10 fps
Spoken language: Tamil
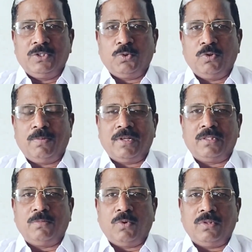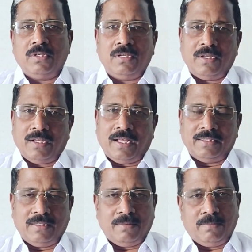சூடுபடுத்தும் போது
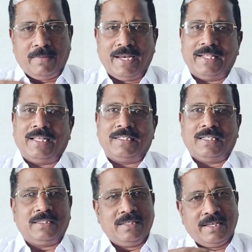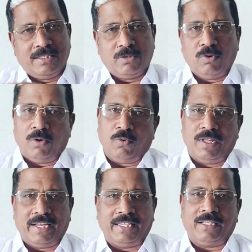அந்த மேலே இருக்கிற சத்து அரிசிக்குள்ளே
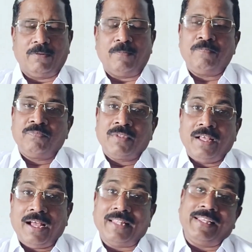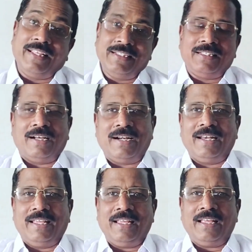உள்ளறங்கிக்கும் அதையும்
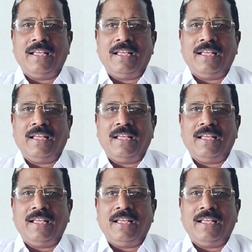தாண்டி